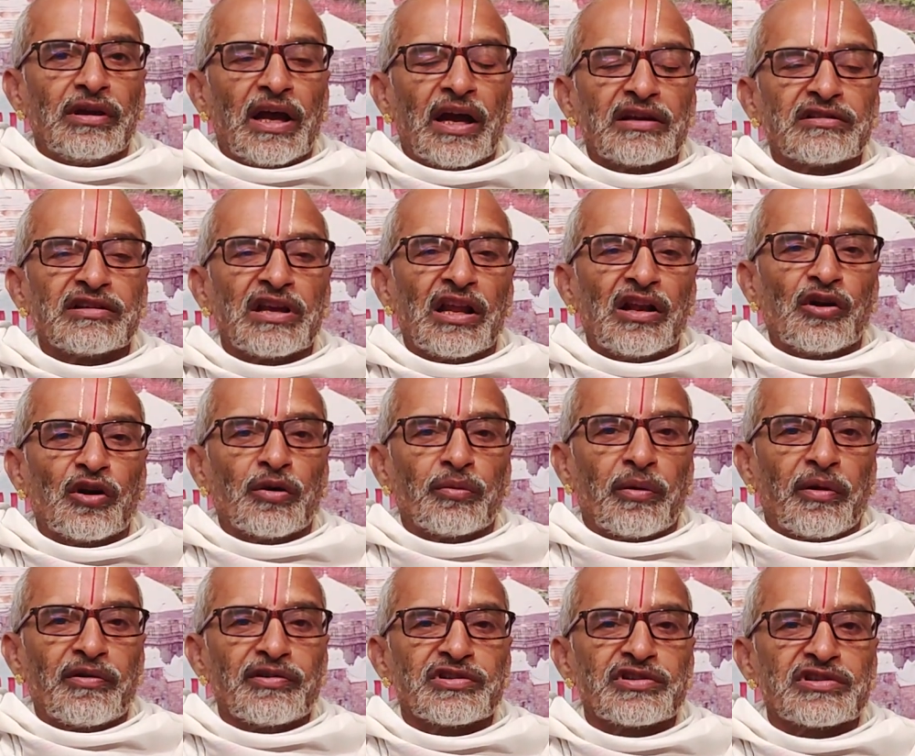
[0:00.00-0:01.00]
యాగశాలలోకి
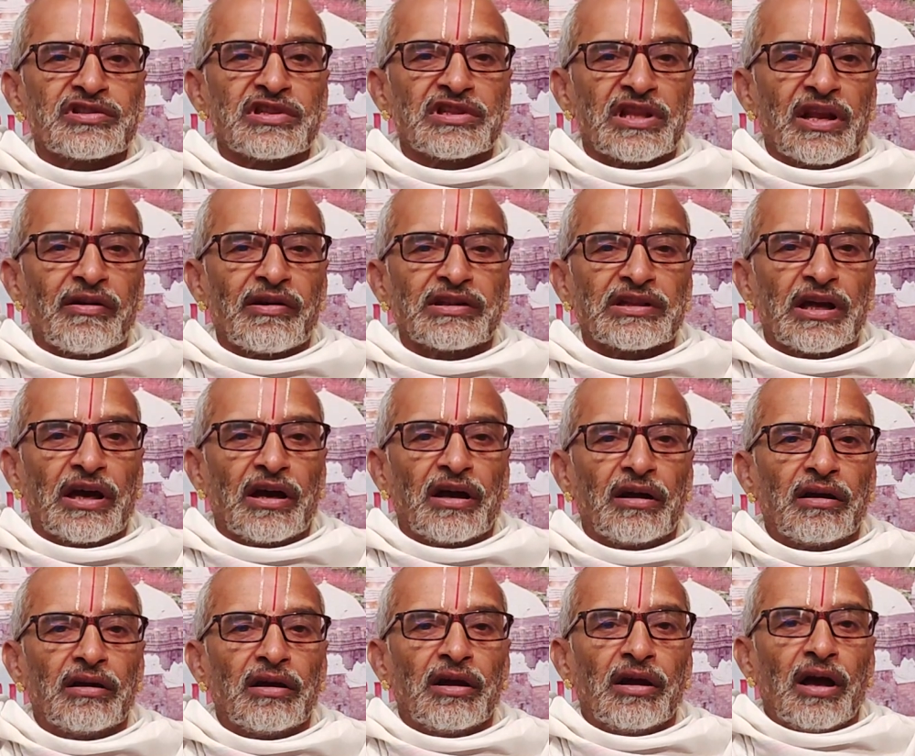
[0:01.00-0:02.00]
ప్రవేశించిన తర్వాత
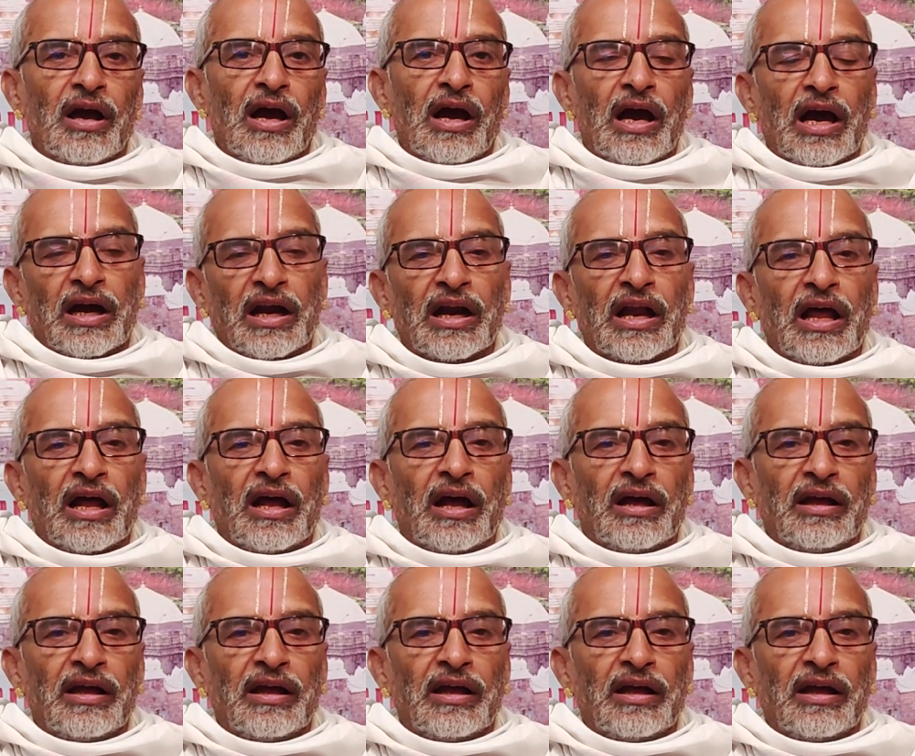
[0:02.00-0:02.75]
అక్కడ